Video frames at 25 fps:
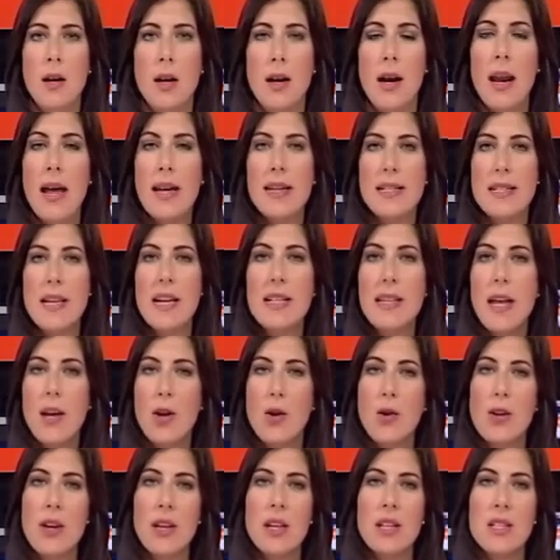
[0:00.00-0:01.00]
La isleta
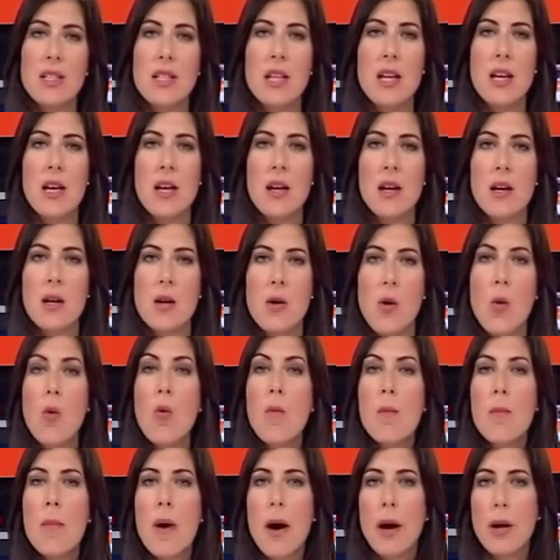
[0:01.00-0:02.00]
no quiere ser
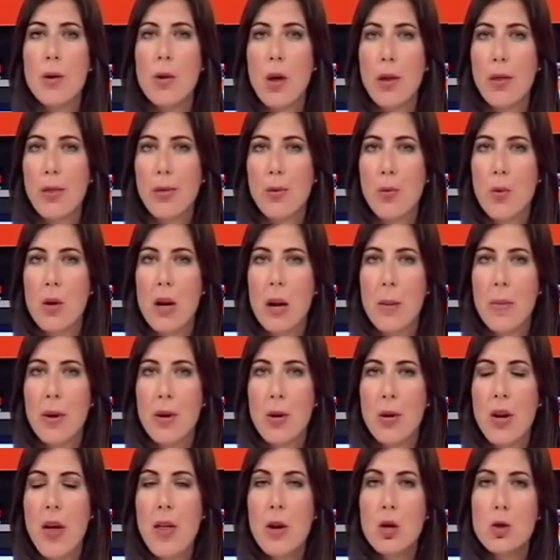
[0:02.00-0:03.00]
un barrio azul. La
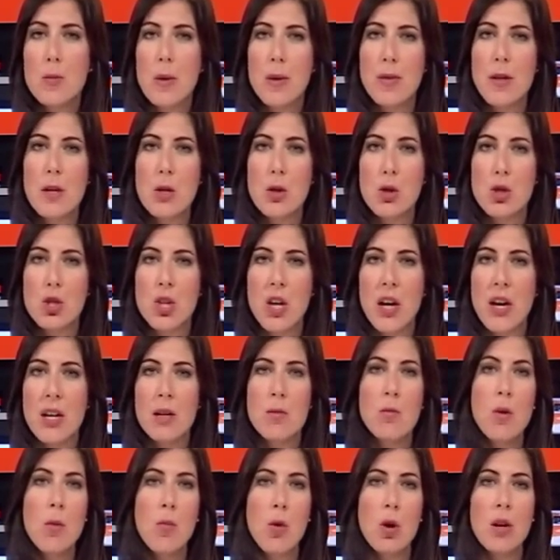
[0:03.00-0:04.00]
mayoría de los vecinos siguen
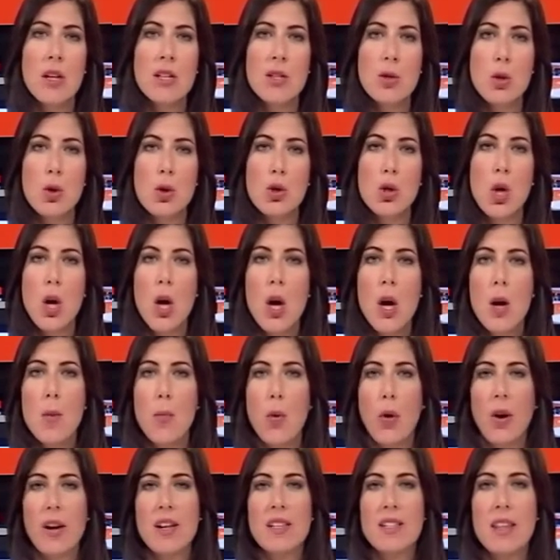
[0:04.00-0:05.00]
muy molestos
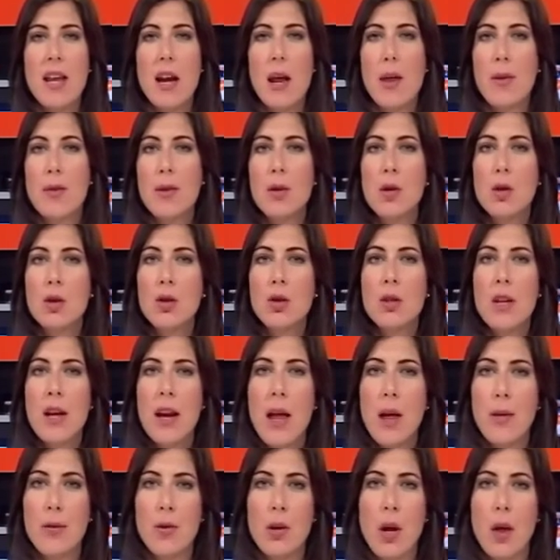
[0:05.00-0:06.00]
por la instalación de
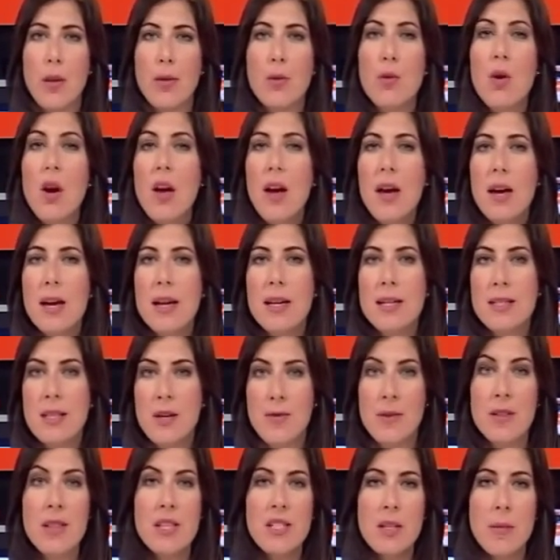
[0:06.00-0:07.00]
la zona azul. Este
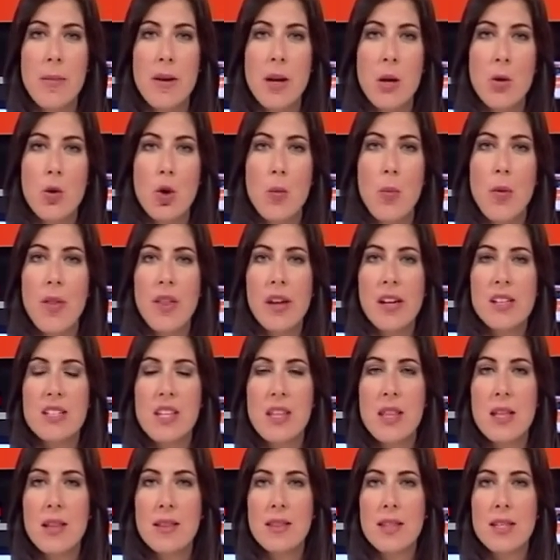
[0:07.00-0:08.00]
fin de semana un grupo de
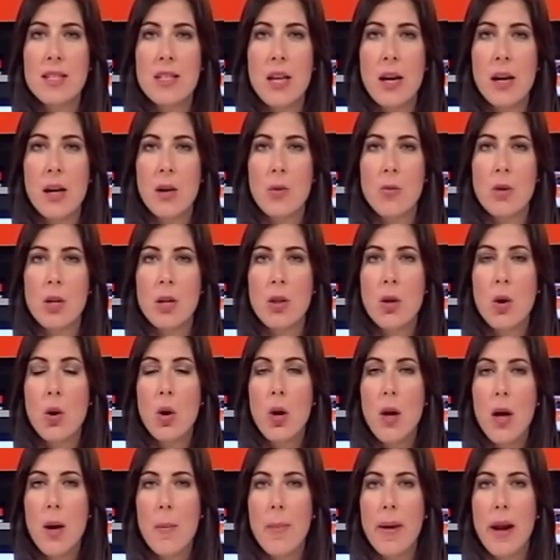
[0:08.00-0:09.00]
residentes se han reunido
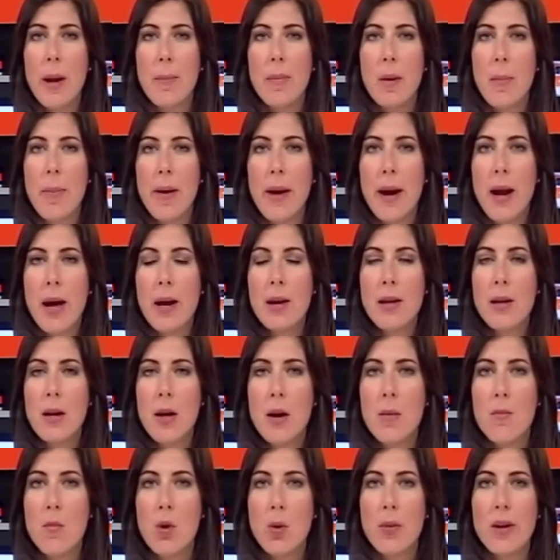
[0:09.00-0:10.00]
para preparar
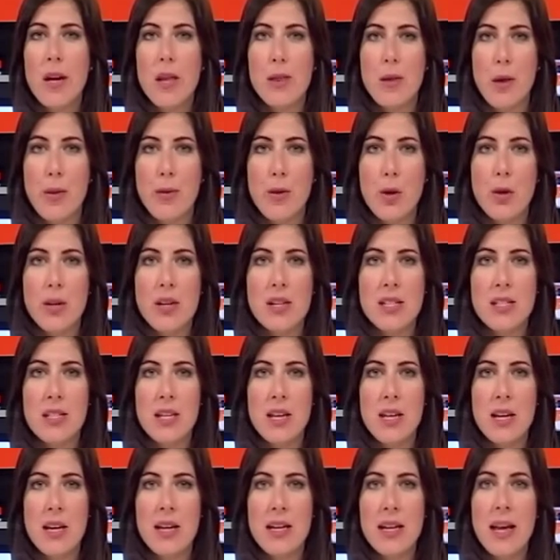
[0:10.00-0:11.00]
movilizaciones.
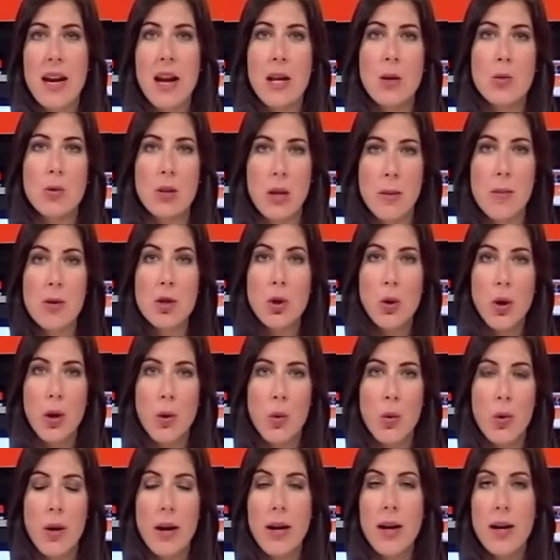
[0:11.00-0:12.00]
Quieren que el ayuntamiento
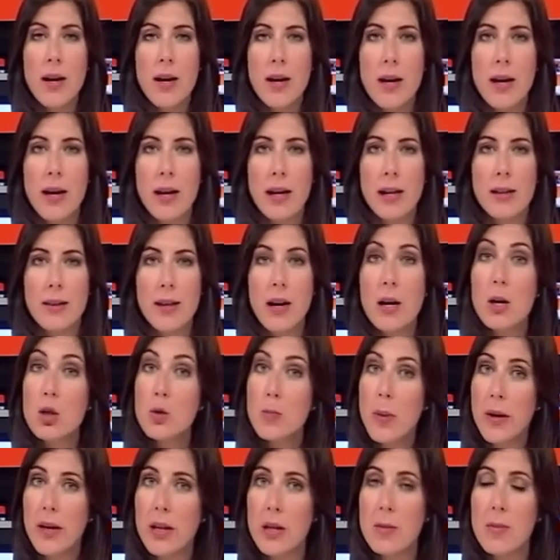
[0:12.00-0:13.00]
recule y retire los
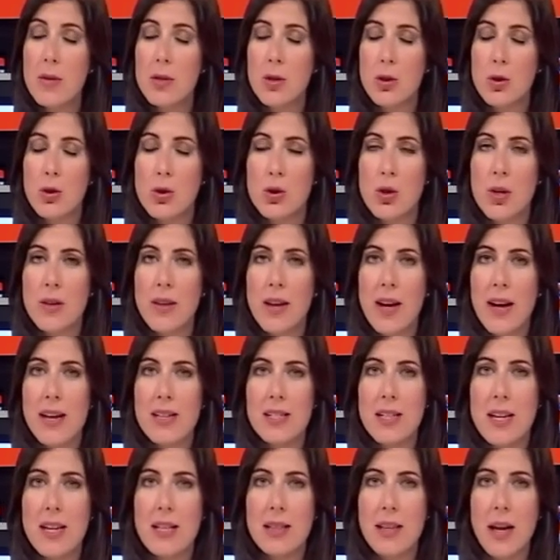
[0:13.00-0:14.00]
parquímetros de la
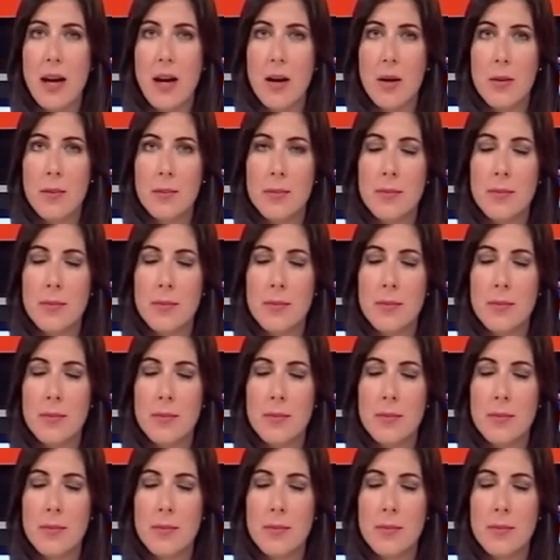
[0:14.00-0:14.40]
isleta.